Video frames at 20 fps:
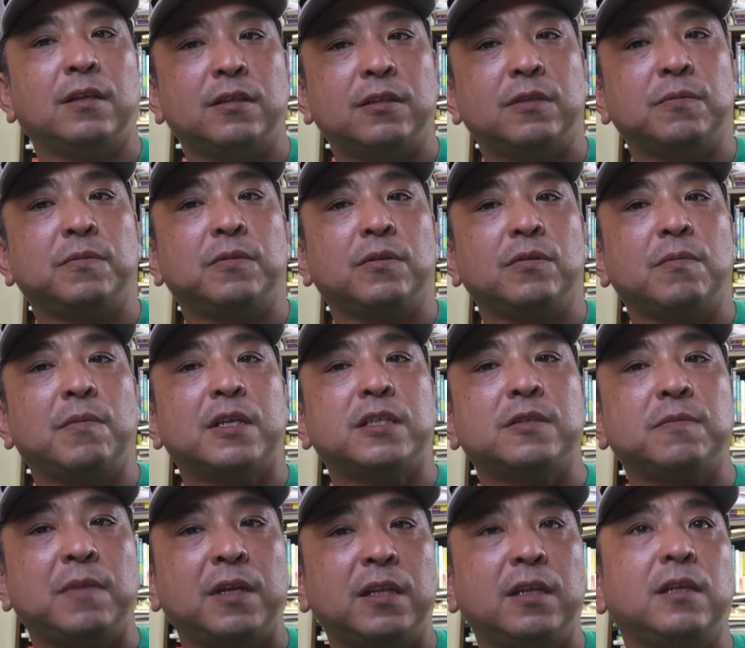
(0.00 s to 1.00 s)
自分の
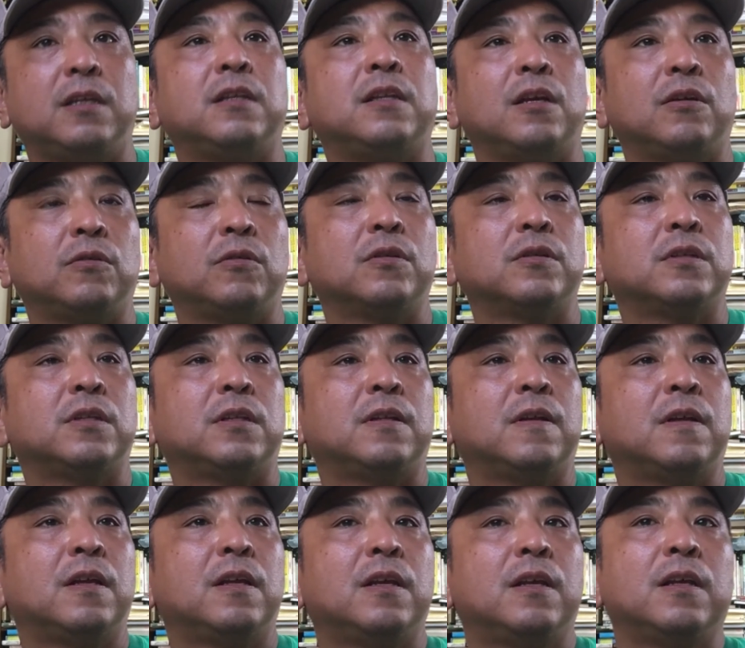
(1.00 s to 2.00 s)
真面目に生きていく
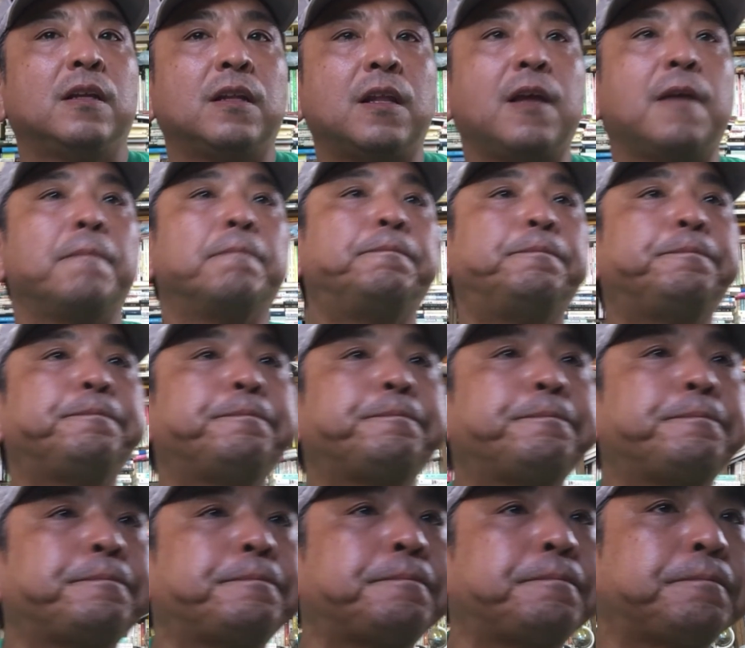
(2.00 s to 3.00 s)
とで
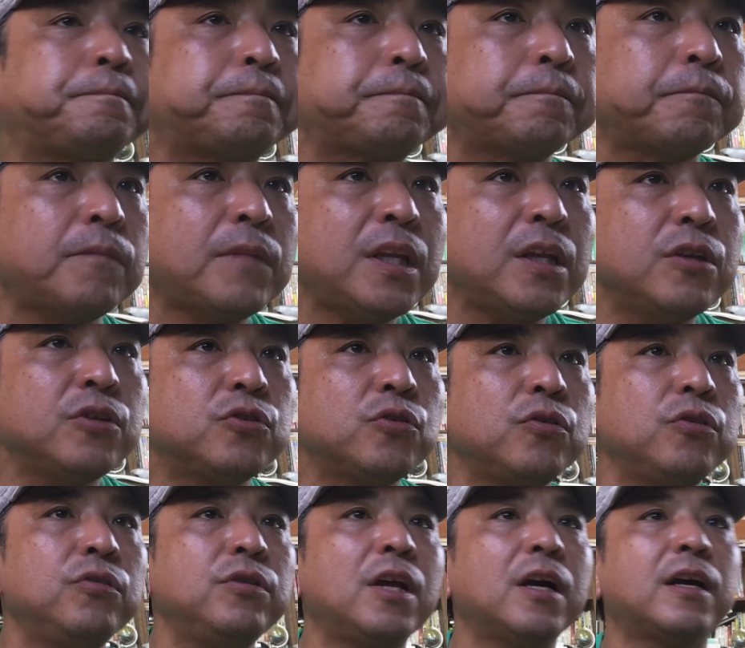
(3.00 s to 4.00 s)

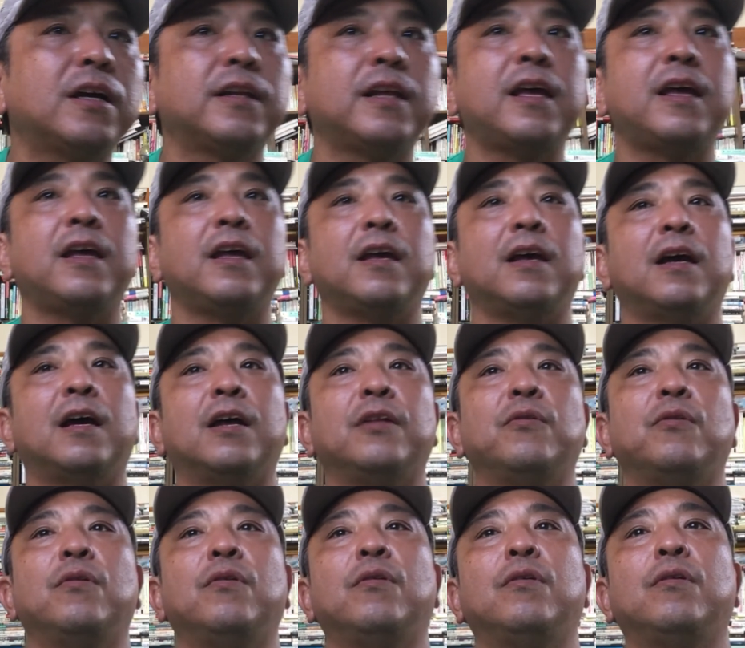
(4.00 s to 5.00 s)
そういう中であ
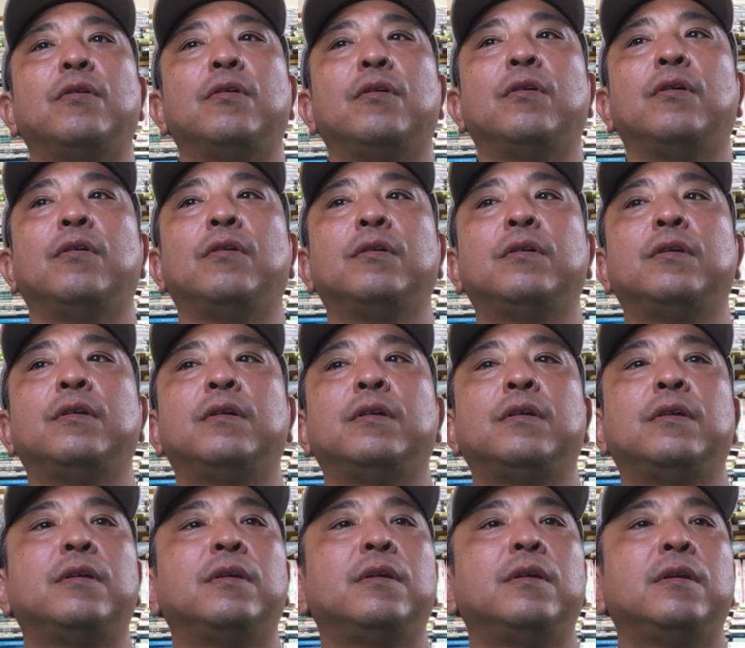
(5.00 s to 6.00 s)
の
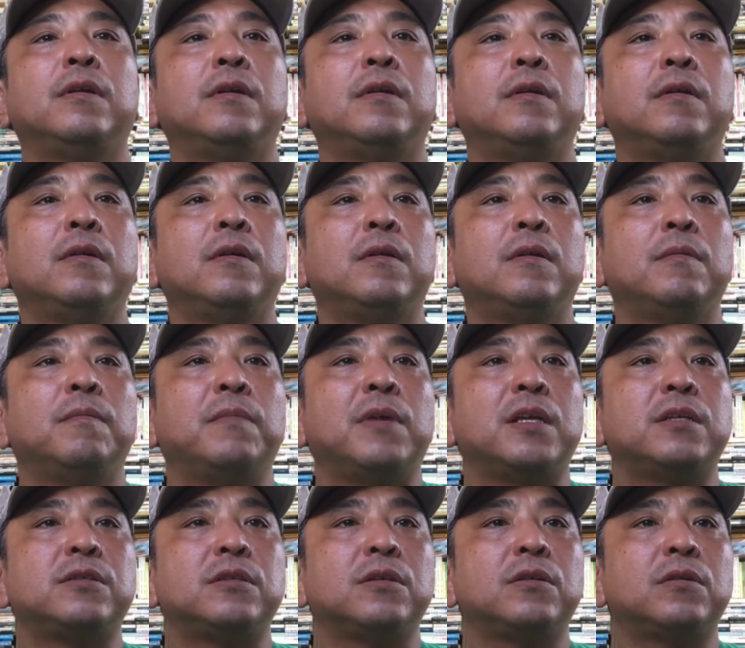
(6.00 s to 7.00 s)

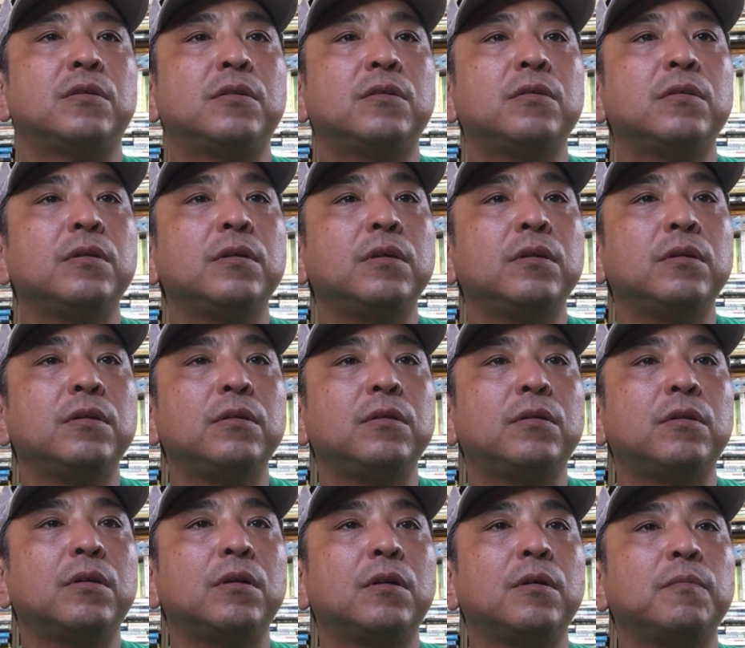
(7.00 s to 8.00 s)
ベーシッ
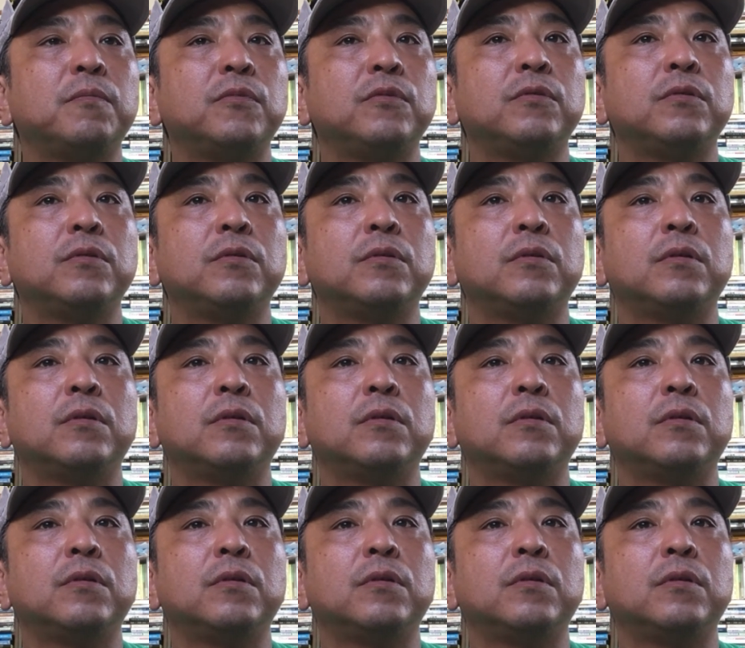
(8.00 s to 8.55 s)
クインカム